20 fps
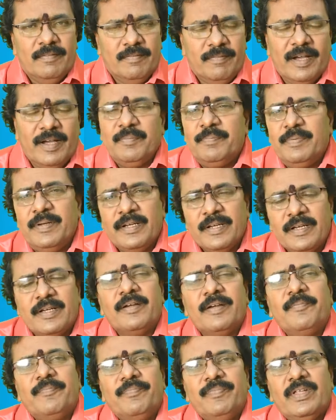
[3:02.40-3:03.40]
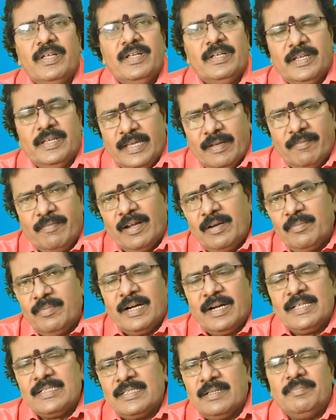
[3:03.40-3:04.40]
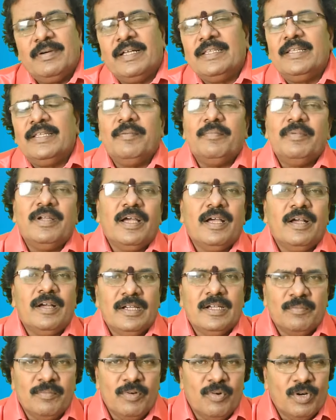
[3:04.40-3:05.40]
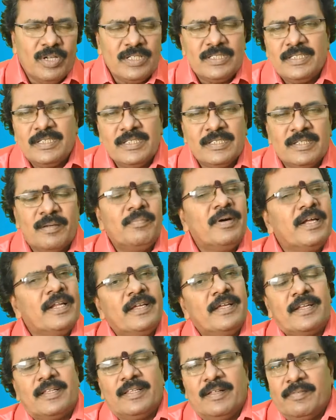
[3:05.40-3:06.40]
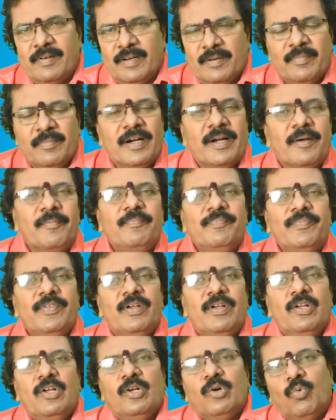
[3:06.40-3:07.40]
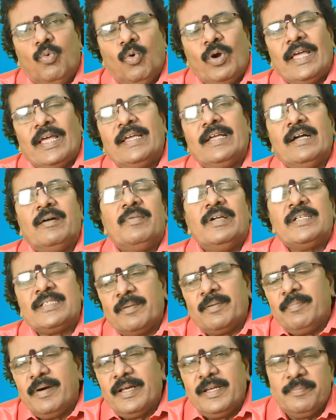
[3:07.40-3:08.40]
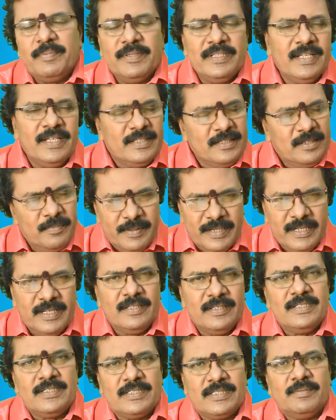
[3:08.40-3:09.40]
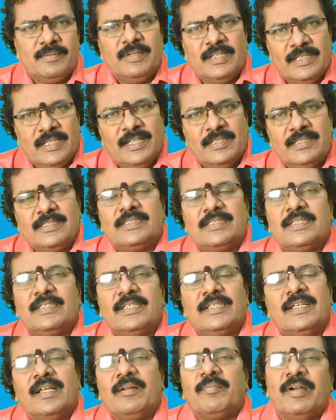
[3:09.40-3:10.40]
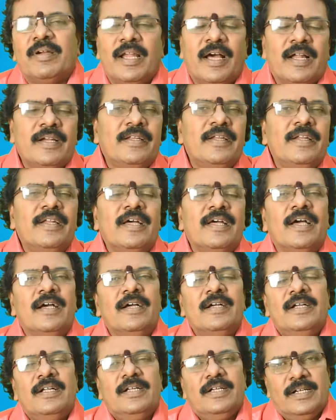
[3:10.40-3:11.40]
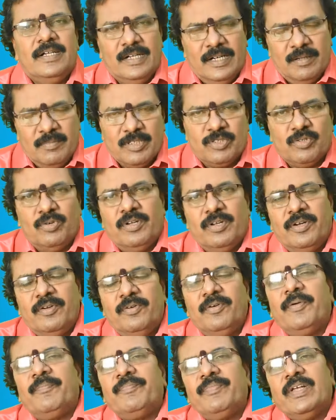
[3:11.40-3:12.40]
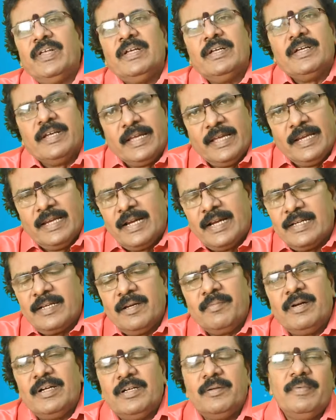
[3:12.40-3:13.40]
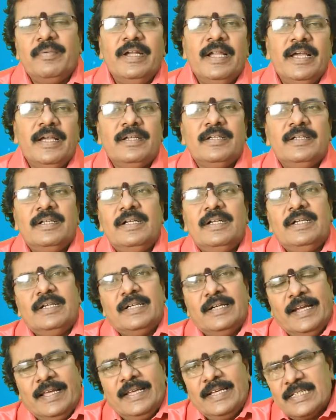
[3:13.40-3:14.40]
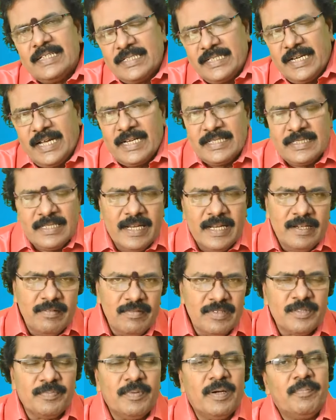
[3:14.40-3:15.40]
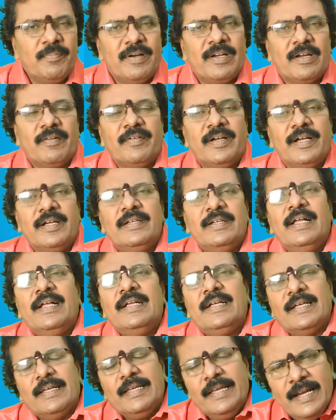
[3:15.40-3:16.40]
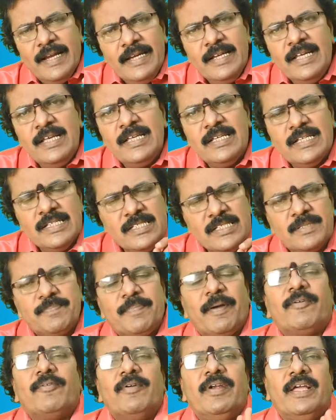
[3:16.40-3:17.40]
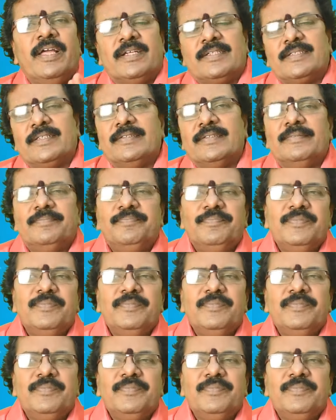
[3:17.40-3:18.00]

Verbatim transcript: வாய்ப்பு இருக்குது இங்கே வருமானம் சம்பாத்தியம்னா நம்ம உழைச்சி சம்பாதிக்கிறது தான் வருமானம் உழைக்காமல் சம்பாதிப்பது அதுக்கு பேர் அதிர்ஷ்டம் அந்த அதிர்ஷ்டத்தை தான் நம்ம லாட்ரியில் நம்ம சொல்லியிருக்கோம் இங்கே லாட்ரி மட்டும் இல்லை நீங்கள் ஷேர்ஸில் இன்வெஸ்ட்மெண்ட் பண்ணுறவங்க எனி ஸ்பெகுலேஷன்